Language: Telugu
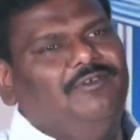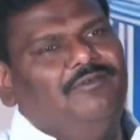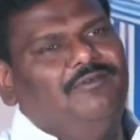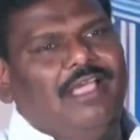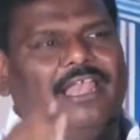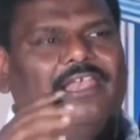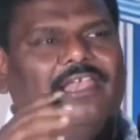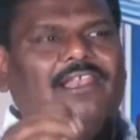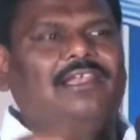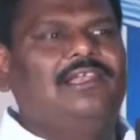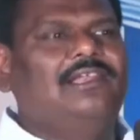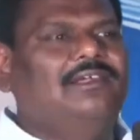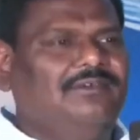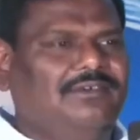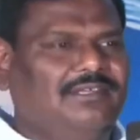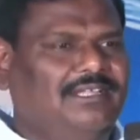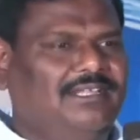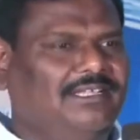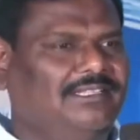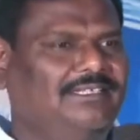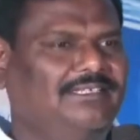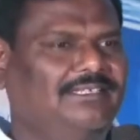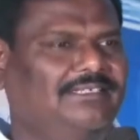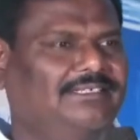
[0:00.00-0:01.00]
కొన్ని వేలల్లో
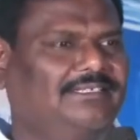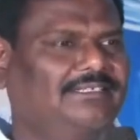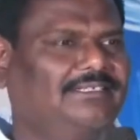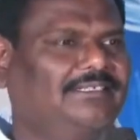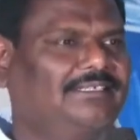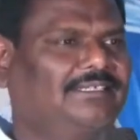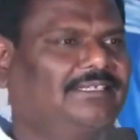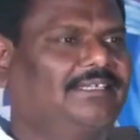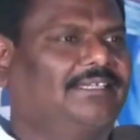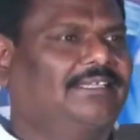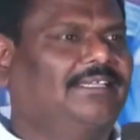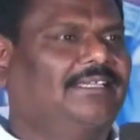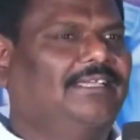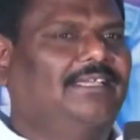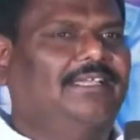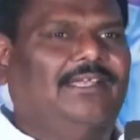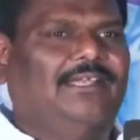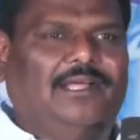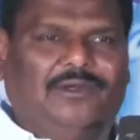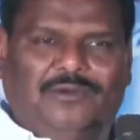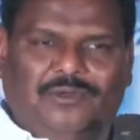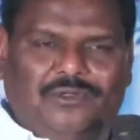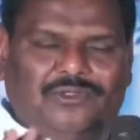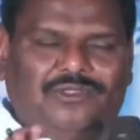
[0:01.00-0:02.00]
ఉంటుంది
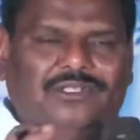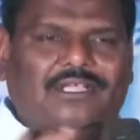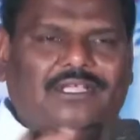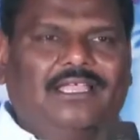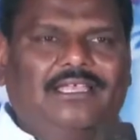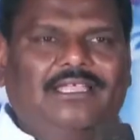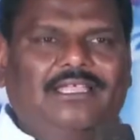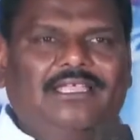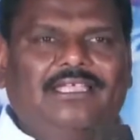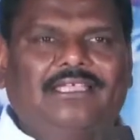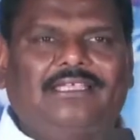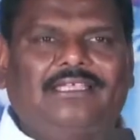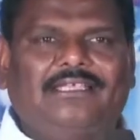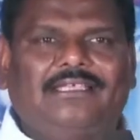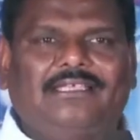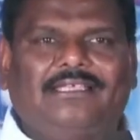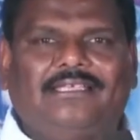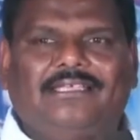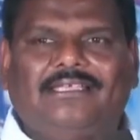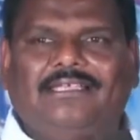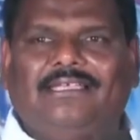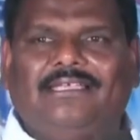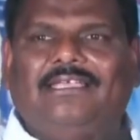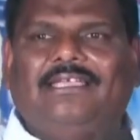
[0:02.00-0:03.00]
నాకు వద్దు కానీ
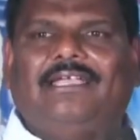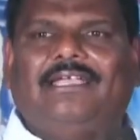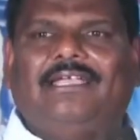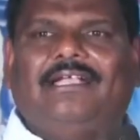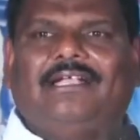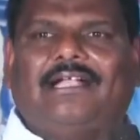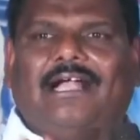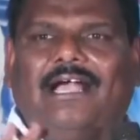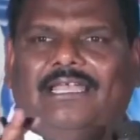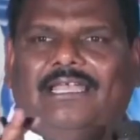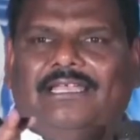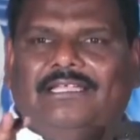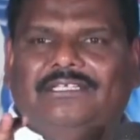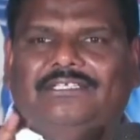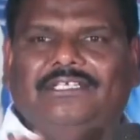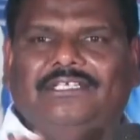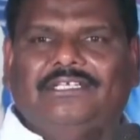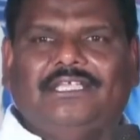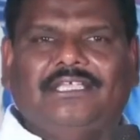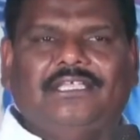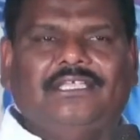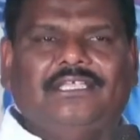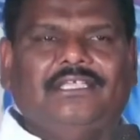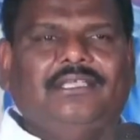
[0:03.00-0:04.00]

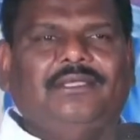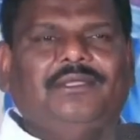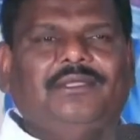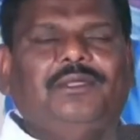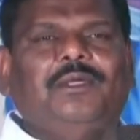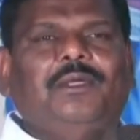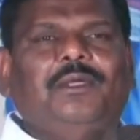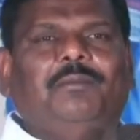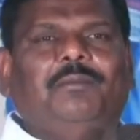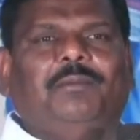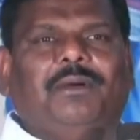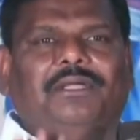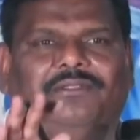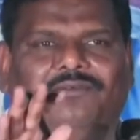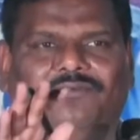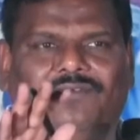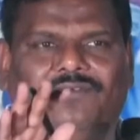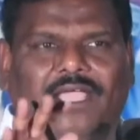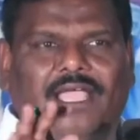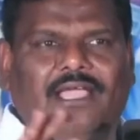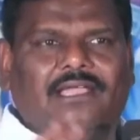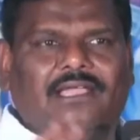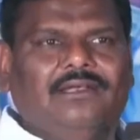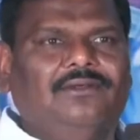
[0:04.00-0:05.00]
కాలేజీకి
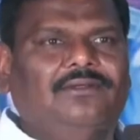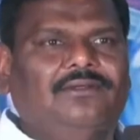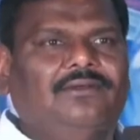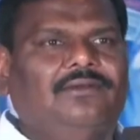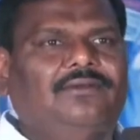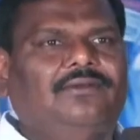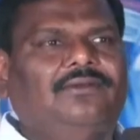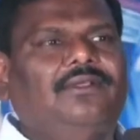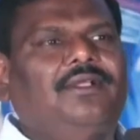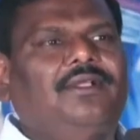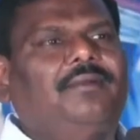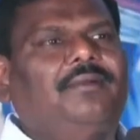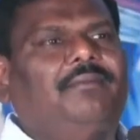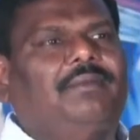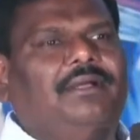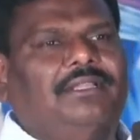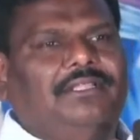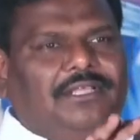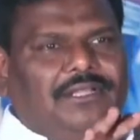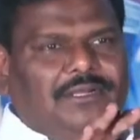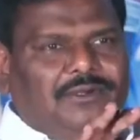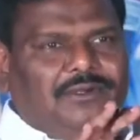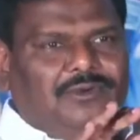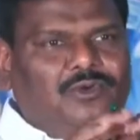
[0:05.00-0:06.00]
పది ఫ్యాన్లు
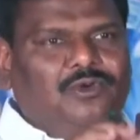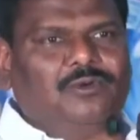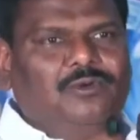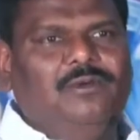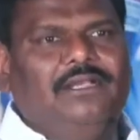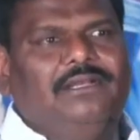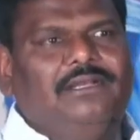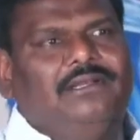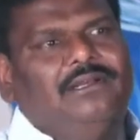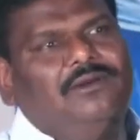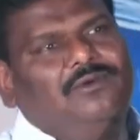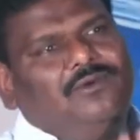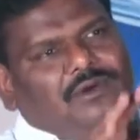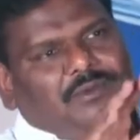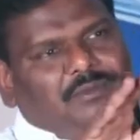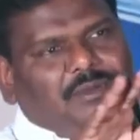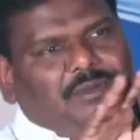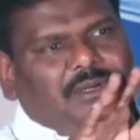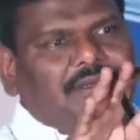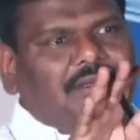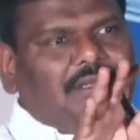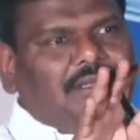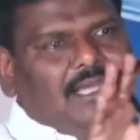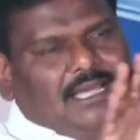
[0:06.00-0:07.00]
పదిహేను ట్యూబ్ లైట్లు
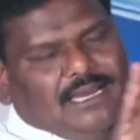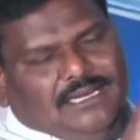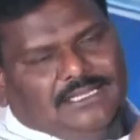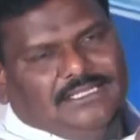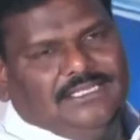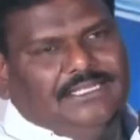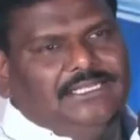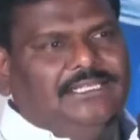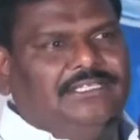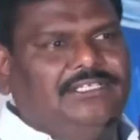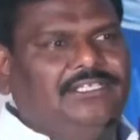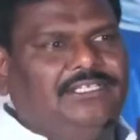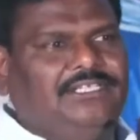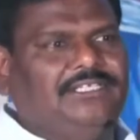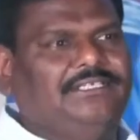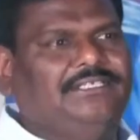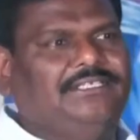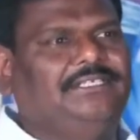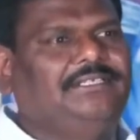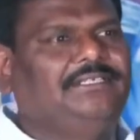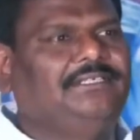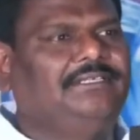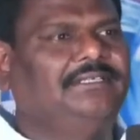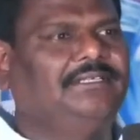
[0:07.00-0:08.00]
కొనిపెట్టు కాలేజీకి
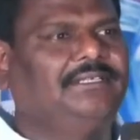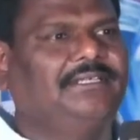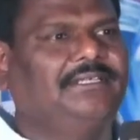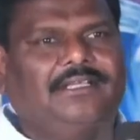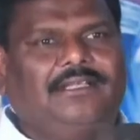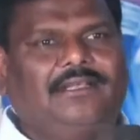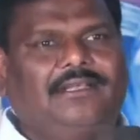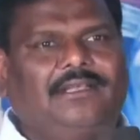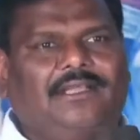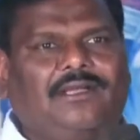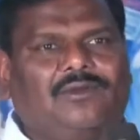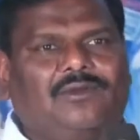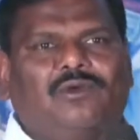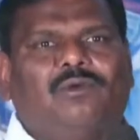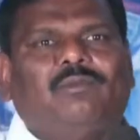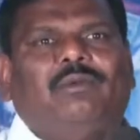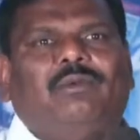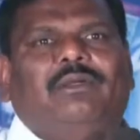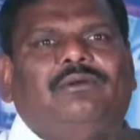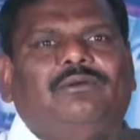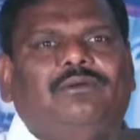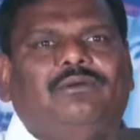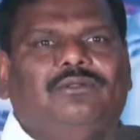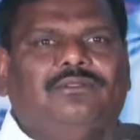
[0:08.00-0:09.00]
ఇచ్చేసి నాకు
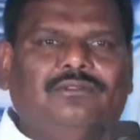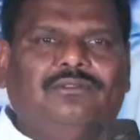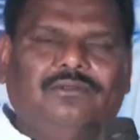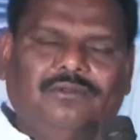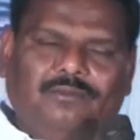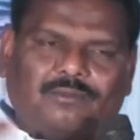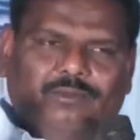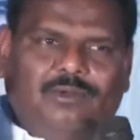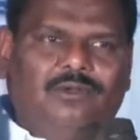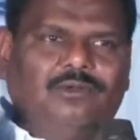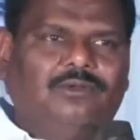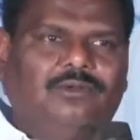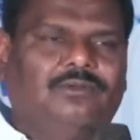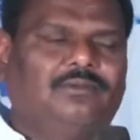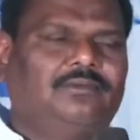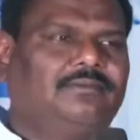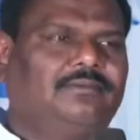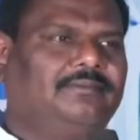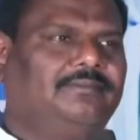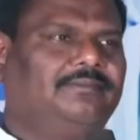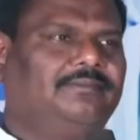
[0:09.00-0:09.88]
రూపాయి కూడా వద్దు పో